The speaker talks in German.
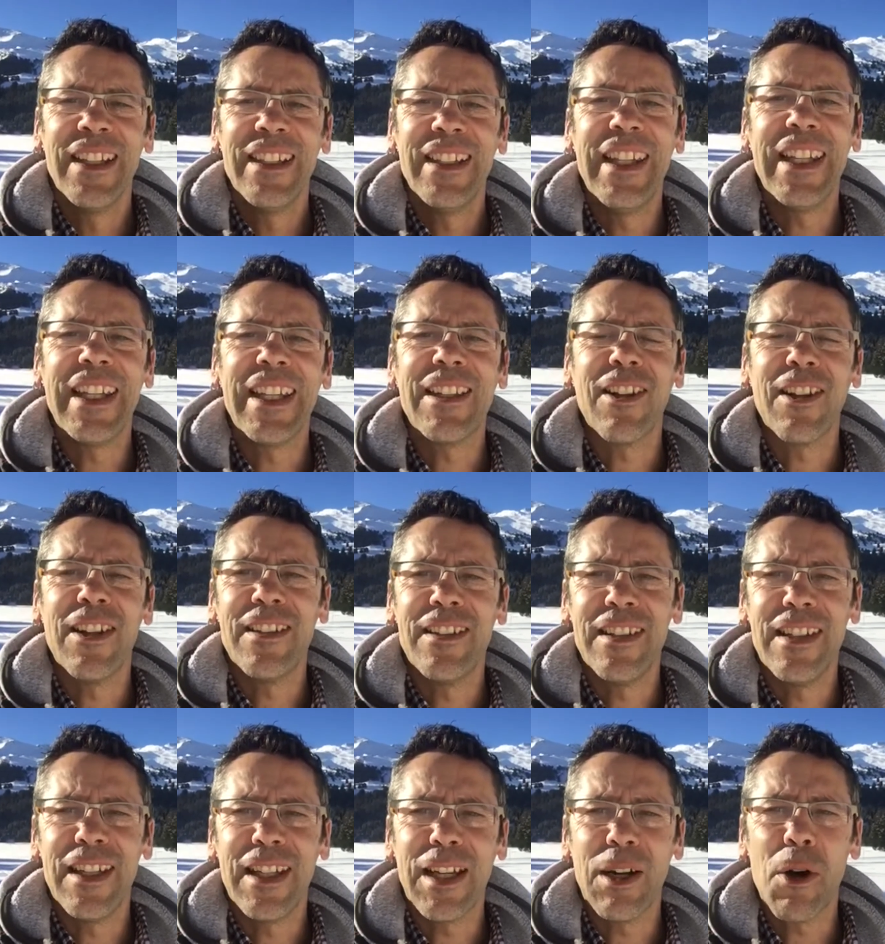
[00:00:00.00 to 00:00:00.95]

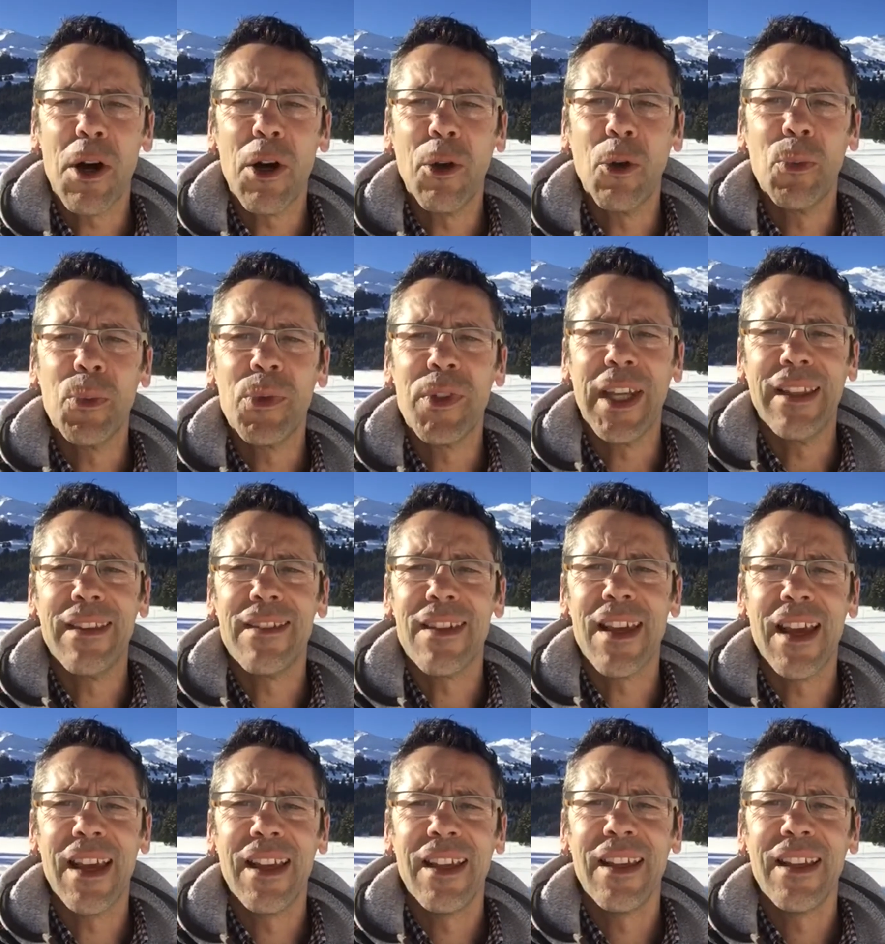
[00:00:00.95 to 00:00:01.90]
Digitalisierung auch kann umsetzen
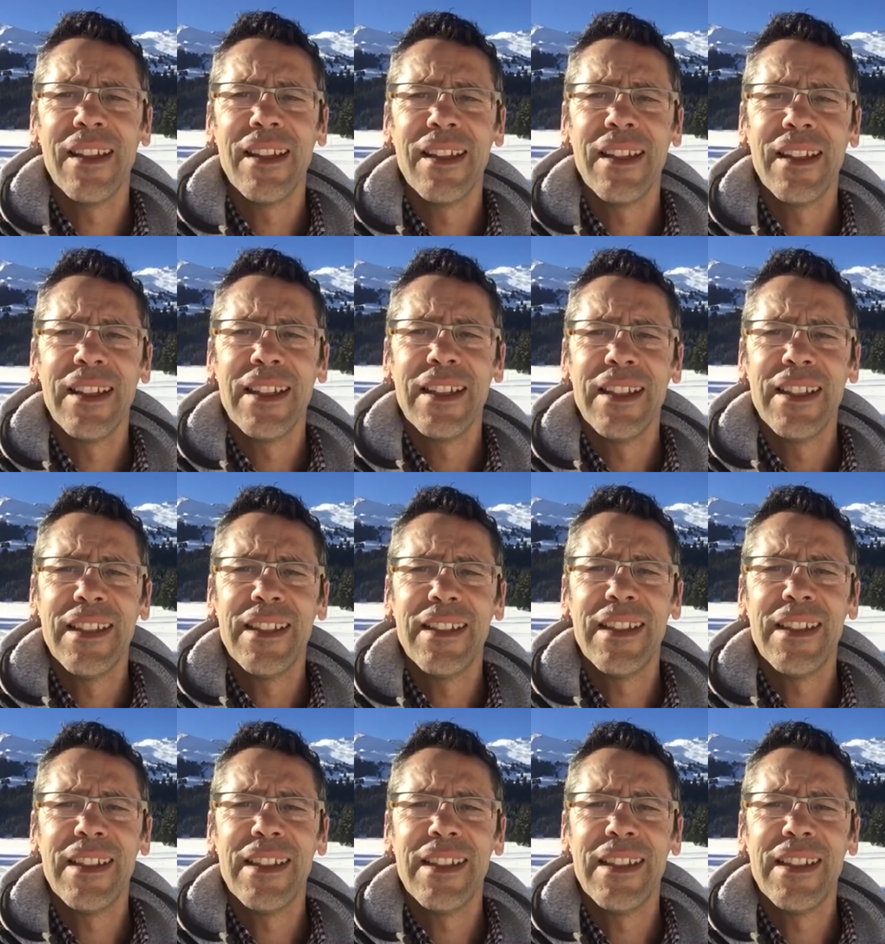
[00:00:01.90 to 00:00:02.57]
kann.